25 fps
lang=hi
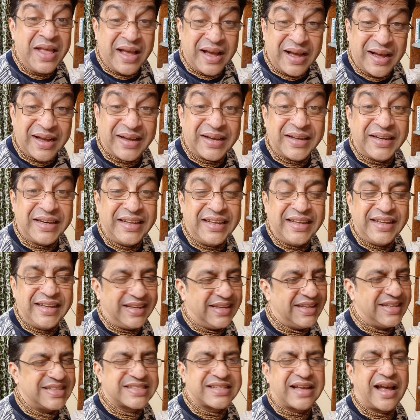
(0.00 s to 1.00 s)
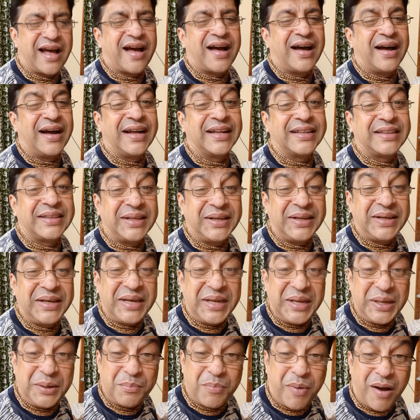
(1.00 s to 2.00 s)
हरि ही साथ
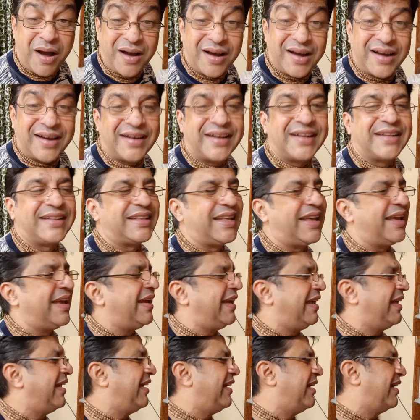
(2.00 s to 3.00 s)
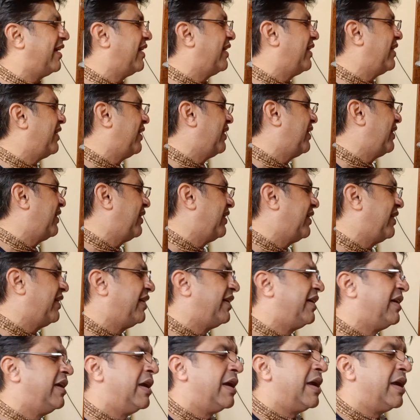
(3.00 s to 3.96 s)
निभाते हैं